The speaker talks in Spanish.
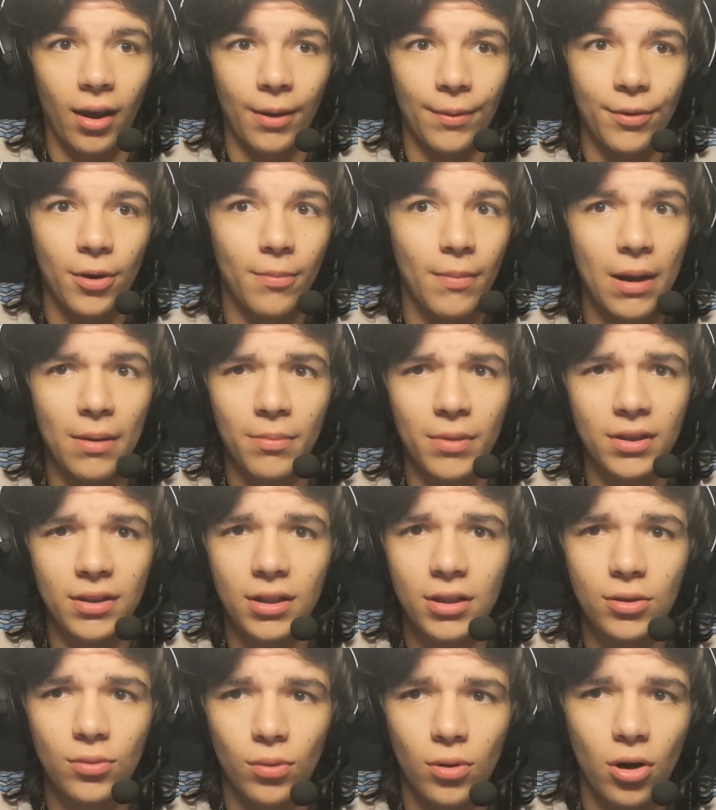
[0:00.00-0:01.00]
vio mal mi
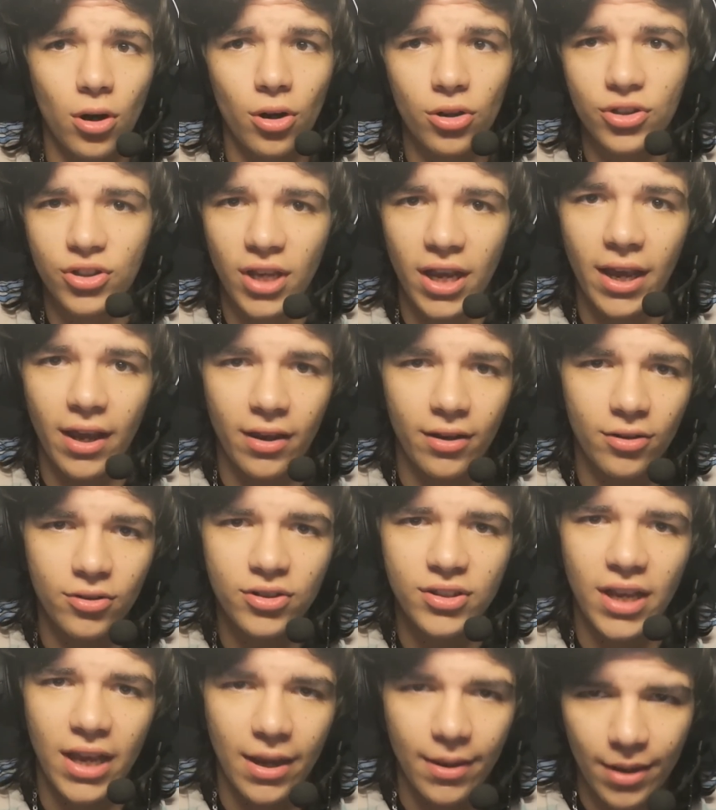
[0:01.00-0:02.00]
título. No sé,
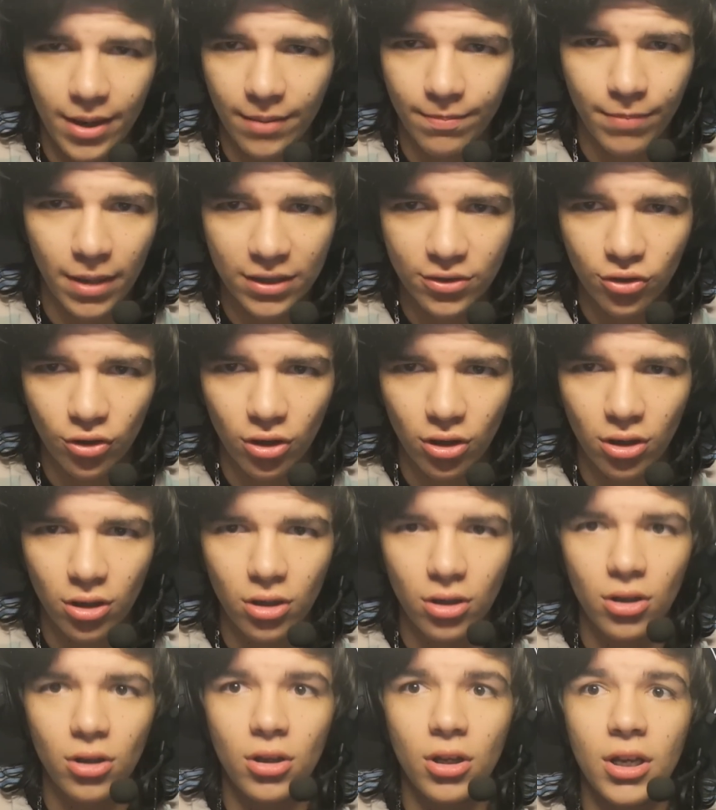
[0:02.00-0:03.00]
no sé qué
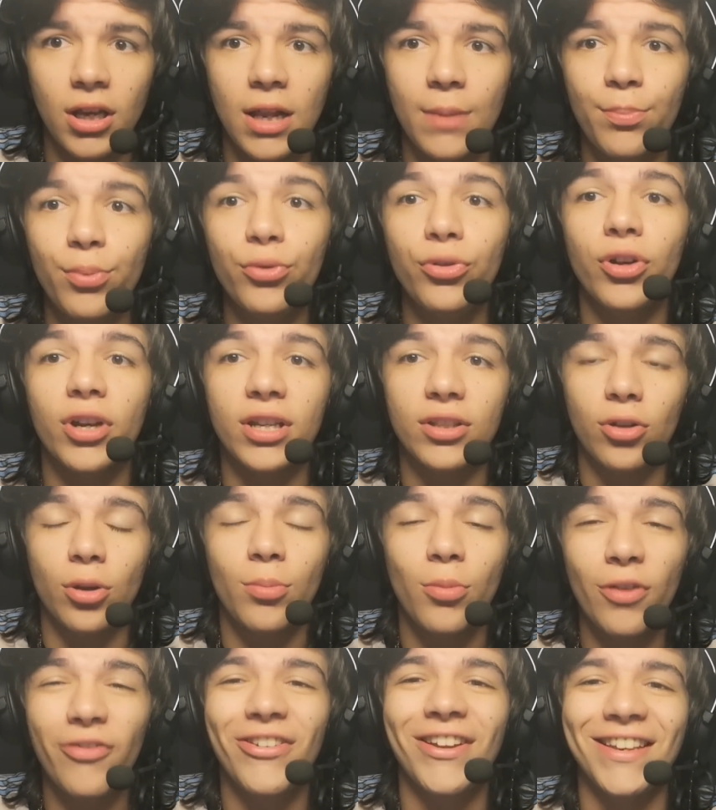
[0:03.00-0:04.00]
pasó. El punto es que
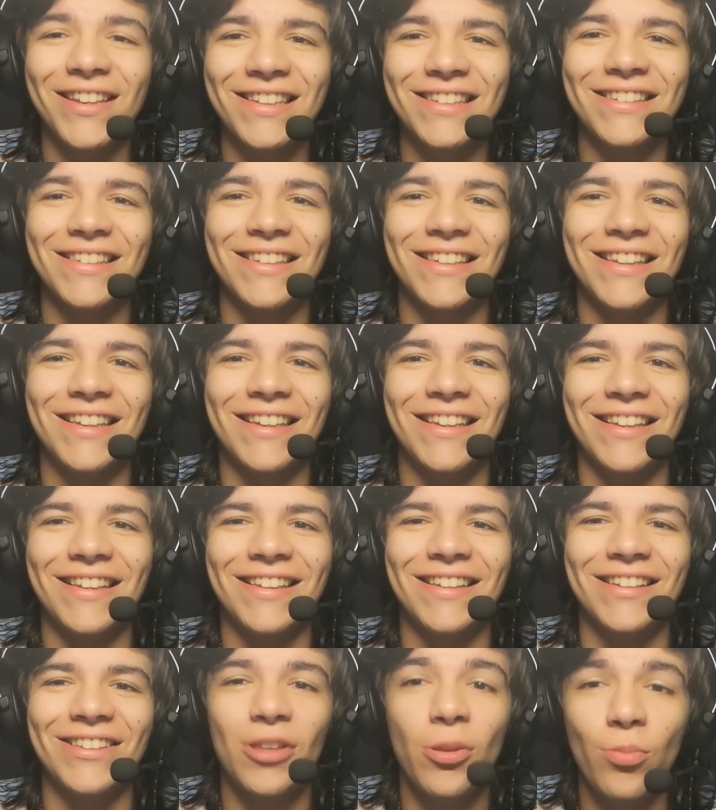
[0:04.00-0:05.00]
estoy muy feliz
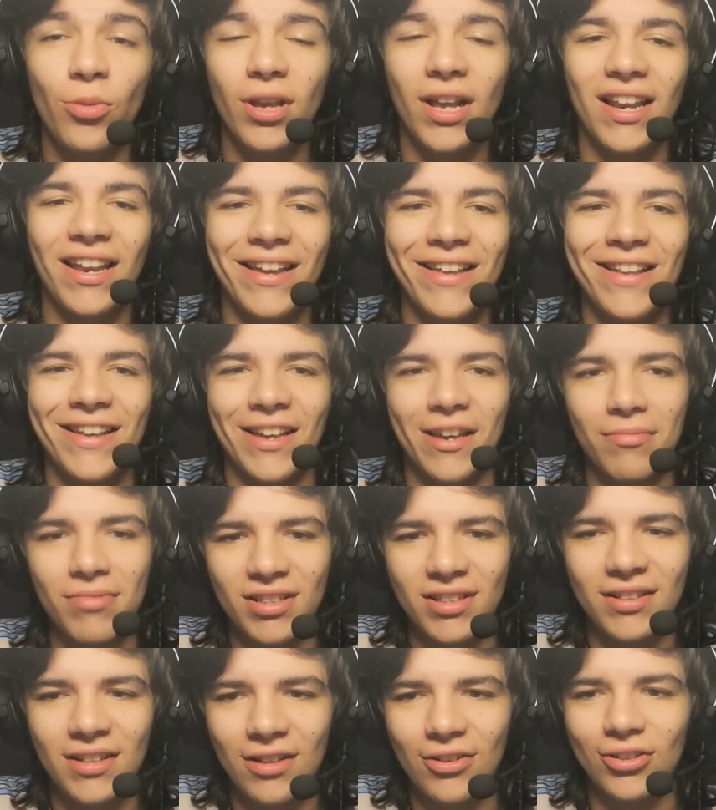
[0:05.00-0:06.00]
y estoy muy alegre de que
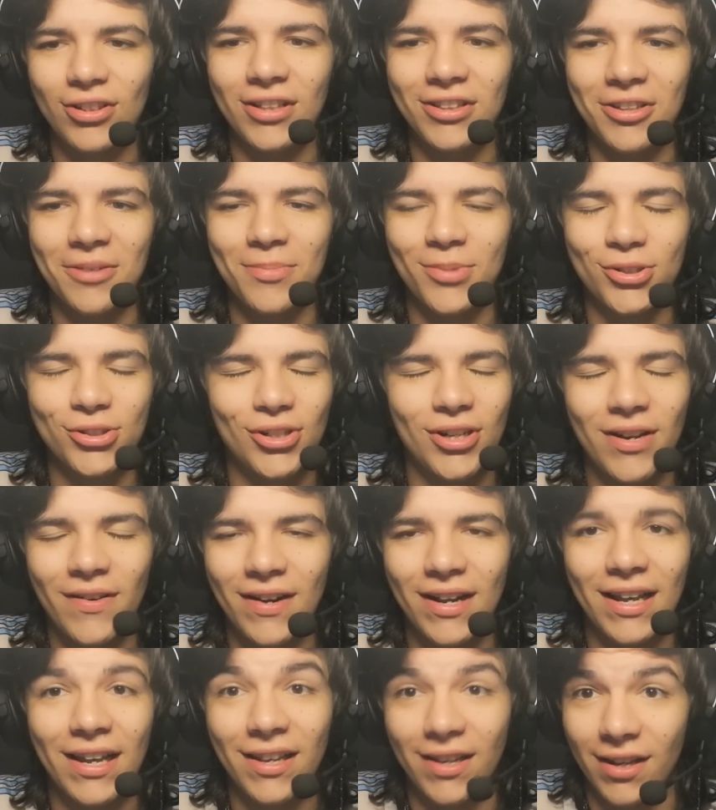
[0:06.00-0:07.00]
me estén dando tanto apoyo.
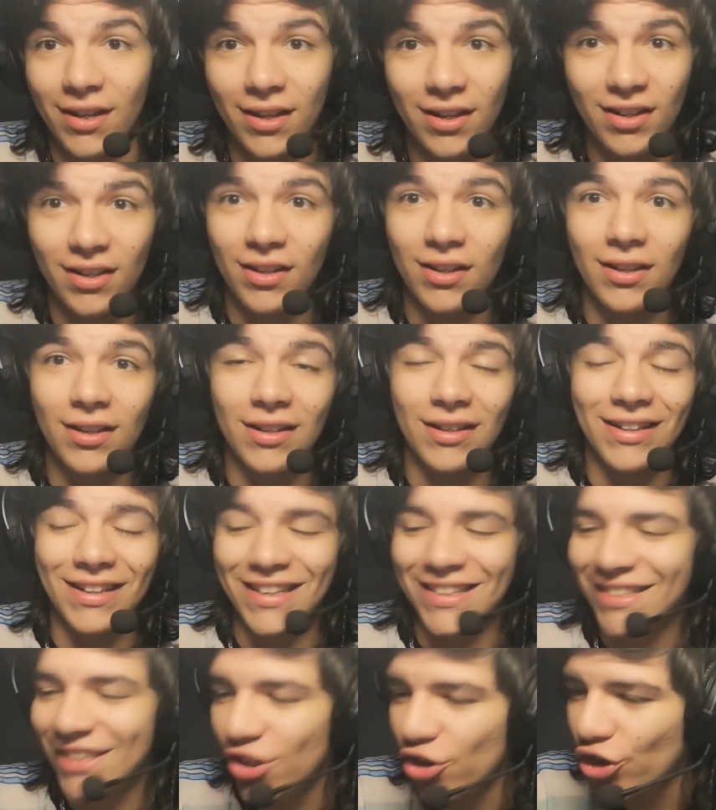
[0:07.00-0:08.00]
La verdad que,
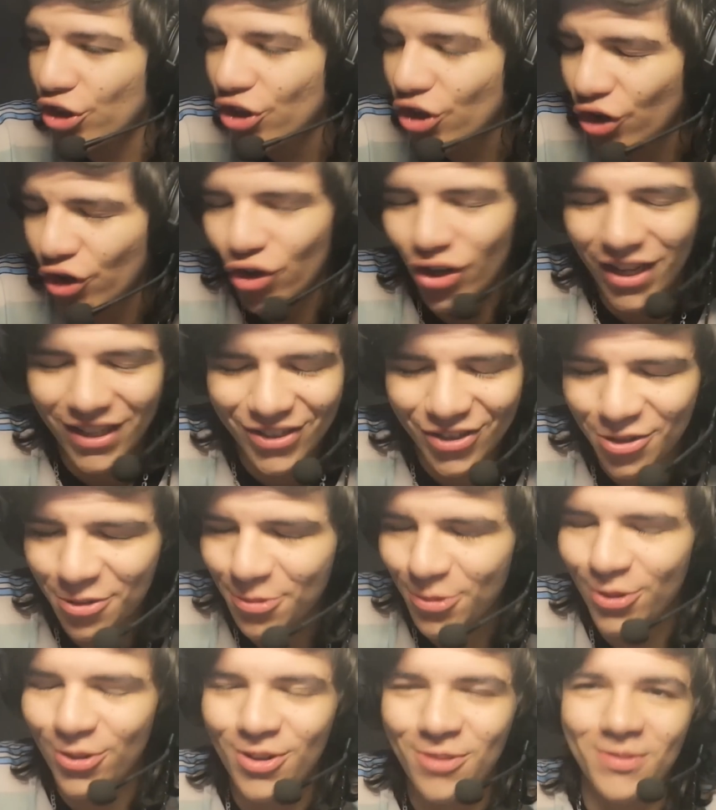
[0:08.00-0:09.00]
se los dio de
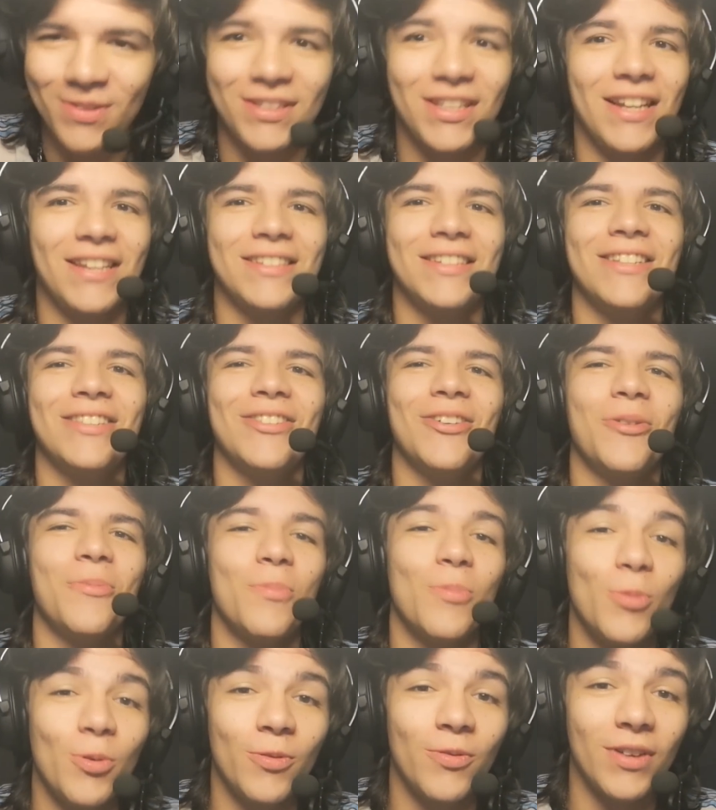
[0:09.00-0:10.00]
corazón, boludo. Me están
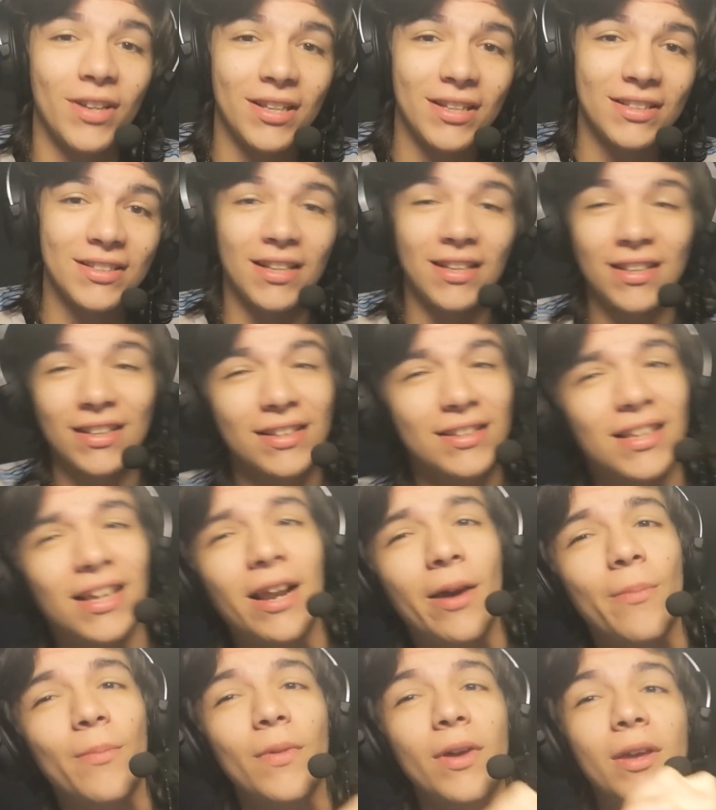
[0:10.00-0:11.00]
haciendo muy feliz en
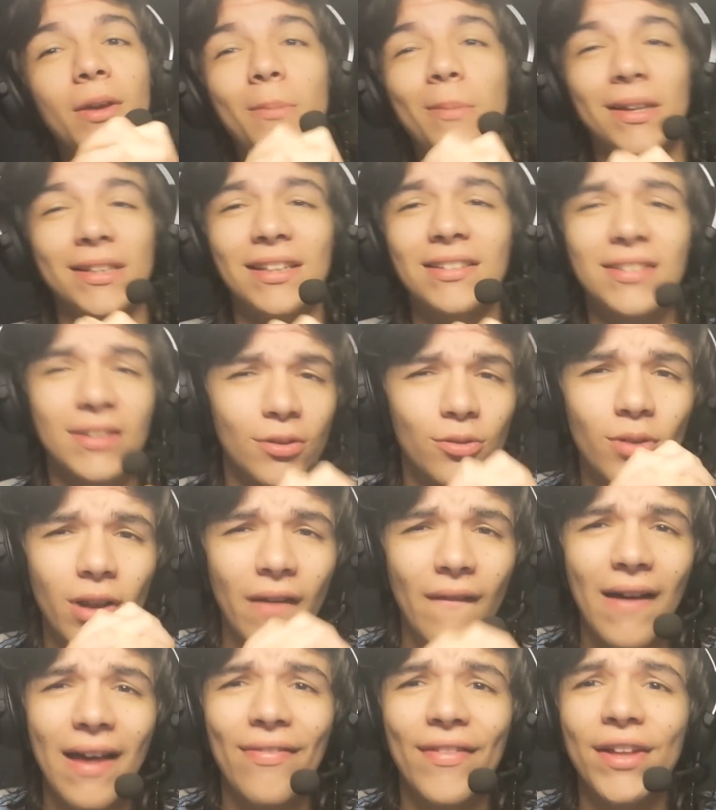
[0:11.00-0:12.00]
Instagram. Me están
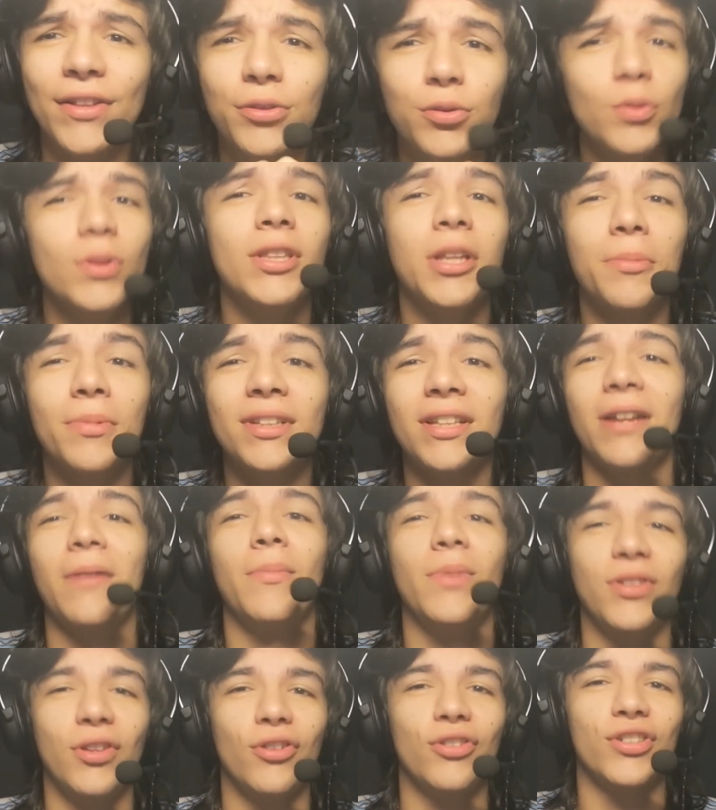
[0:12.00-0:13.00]
siguiendo una banda. En Twitter me
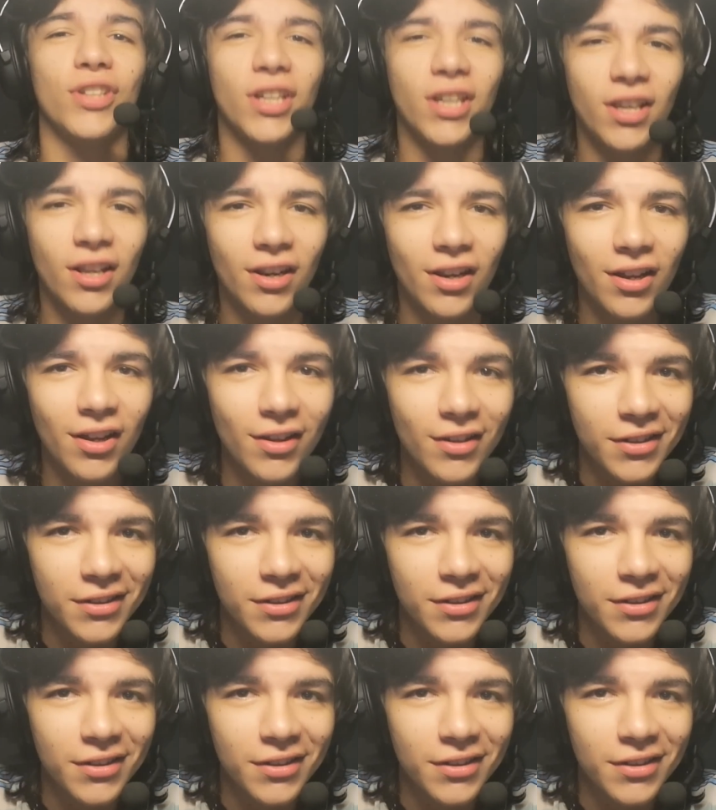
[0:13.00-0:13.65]
están empezando a seguir